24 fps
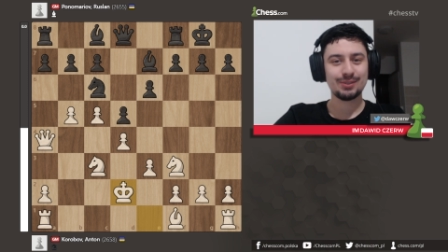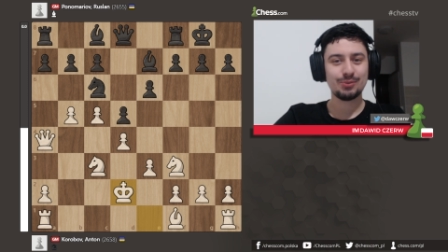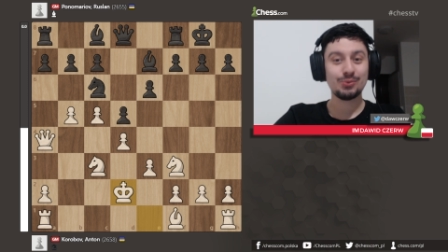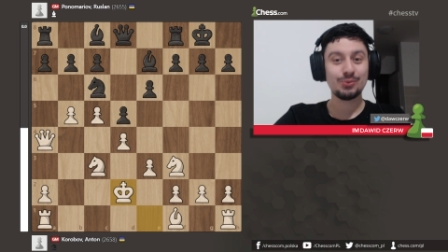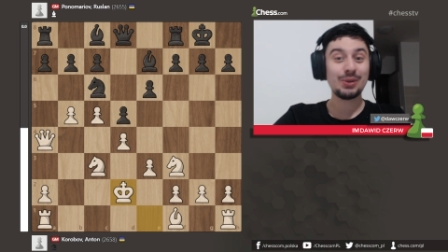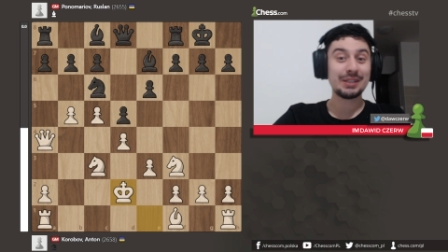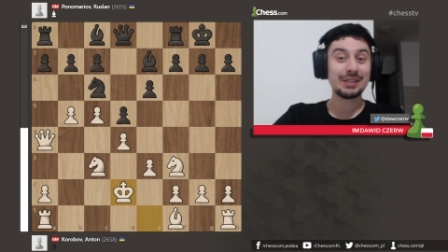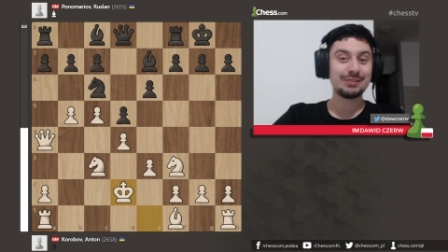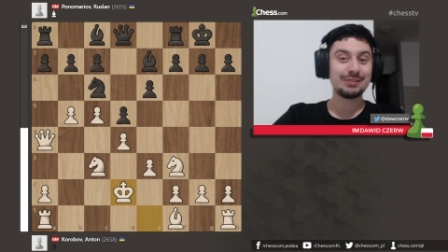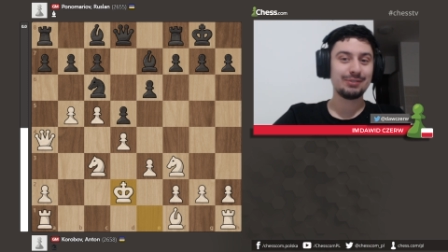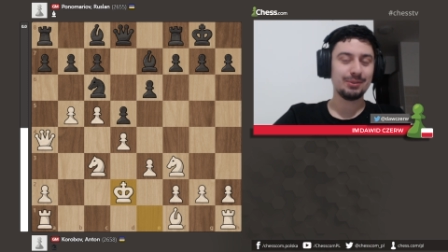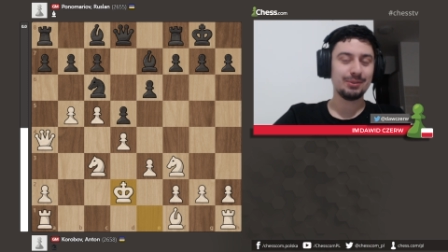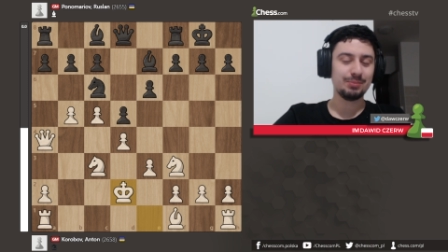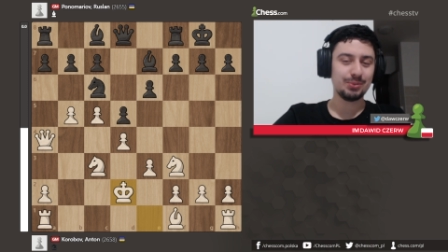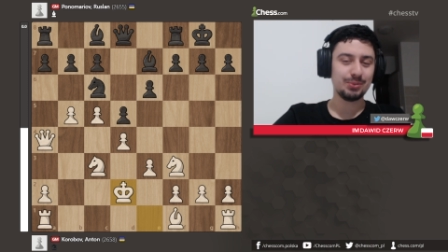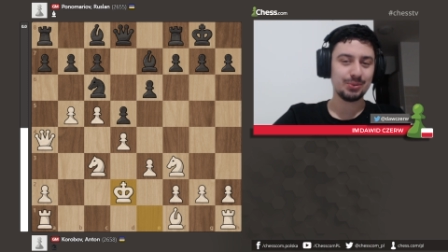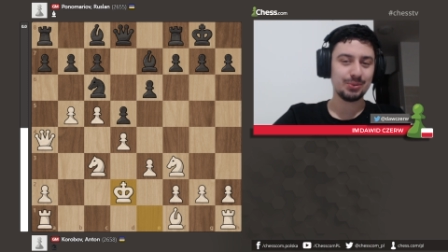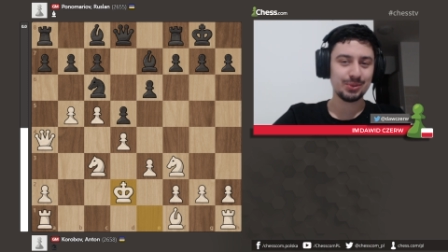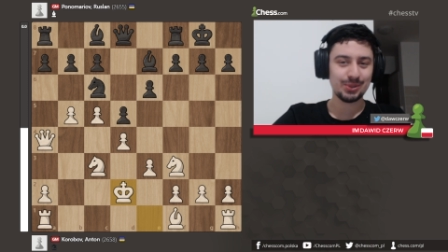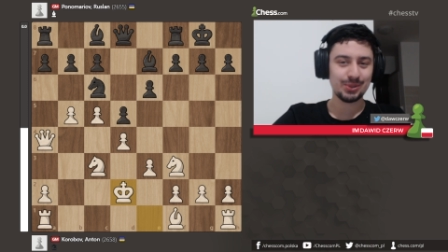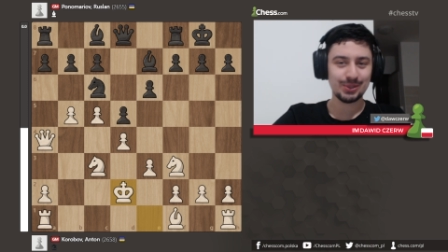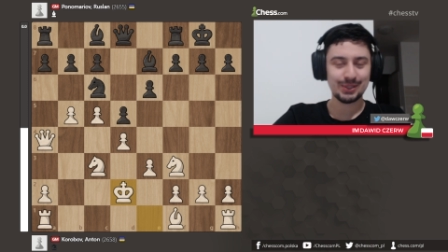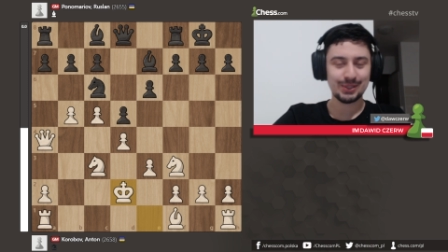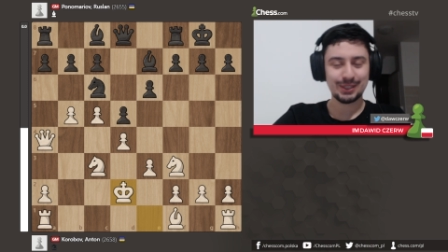łatwiej
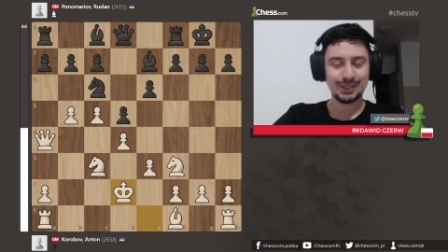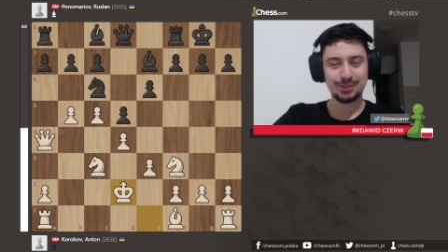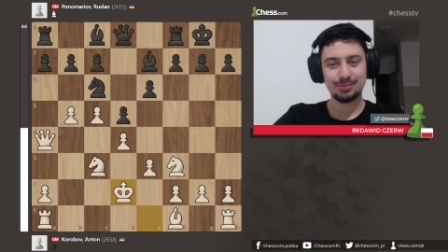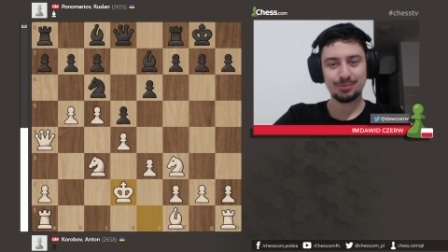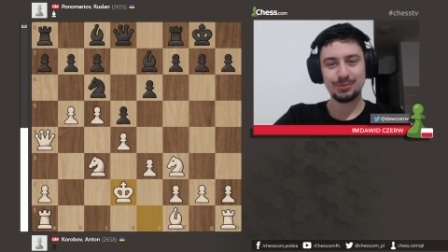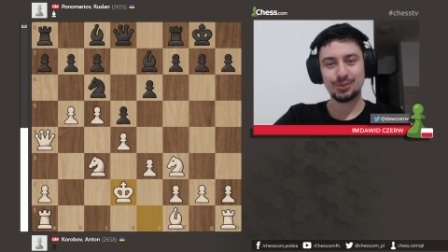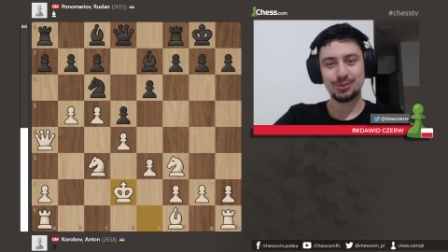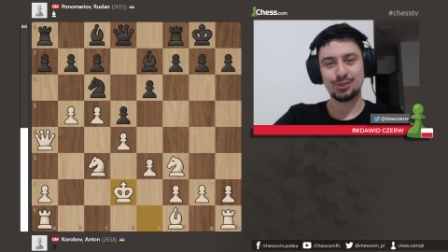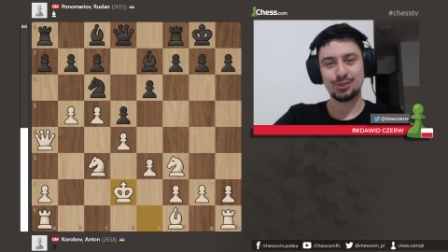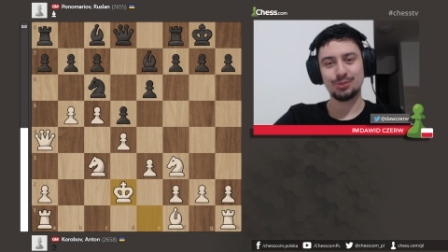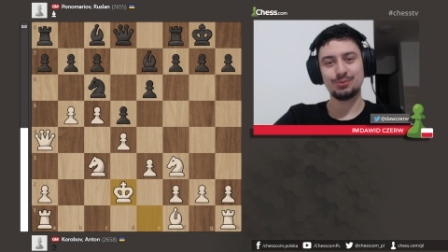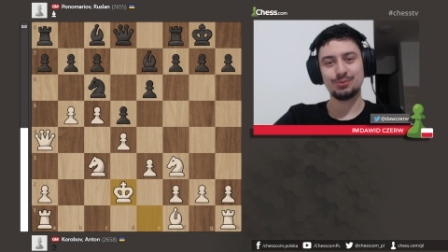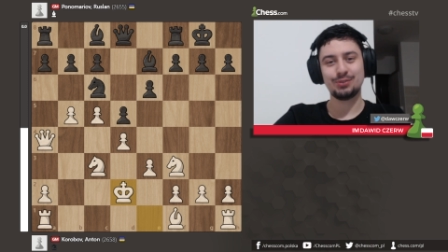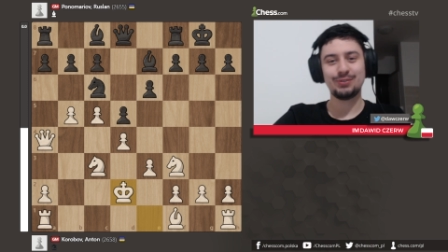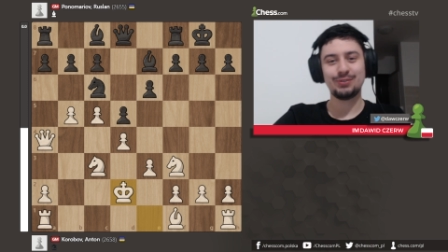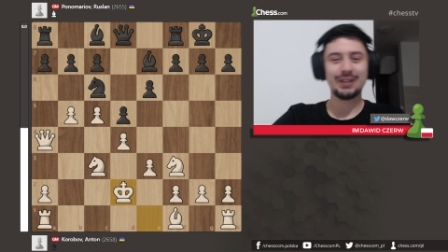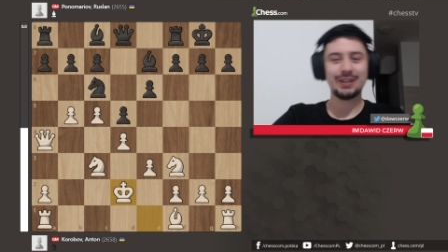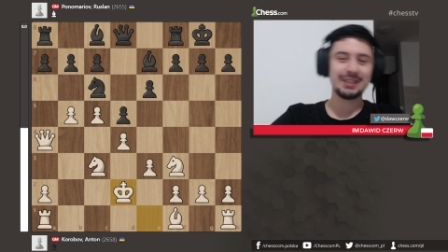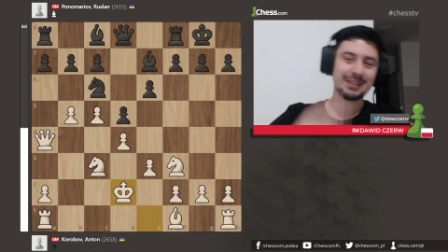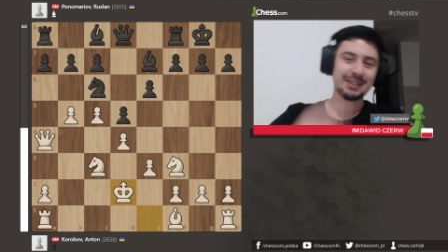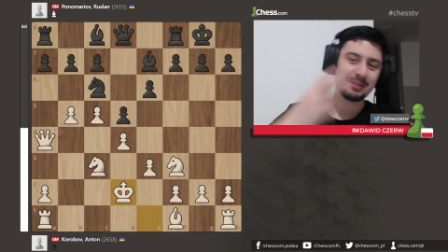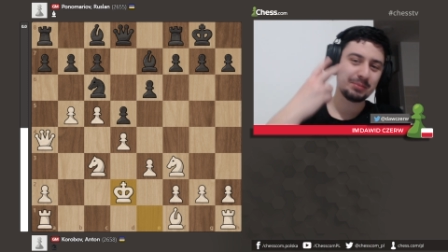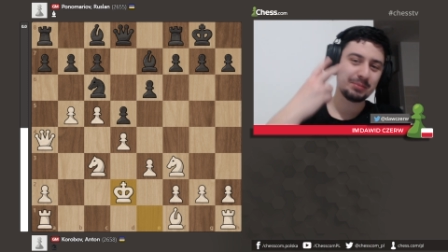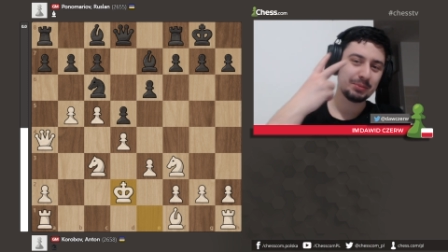było zostać mistrzem świata,